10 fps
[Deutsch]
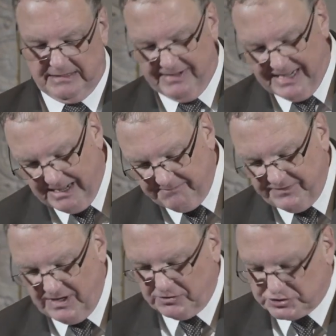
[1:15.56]
Zwar haben
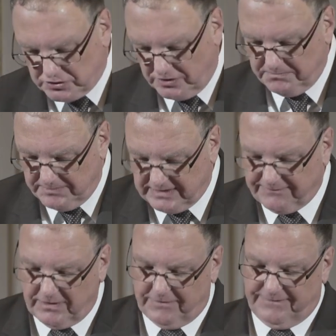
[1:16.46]
wir auch schon mit
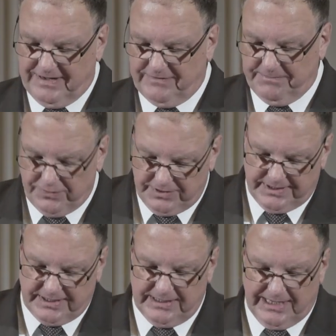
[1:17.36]
Frau Pfeiffer-Pönsken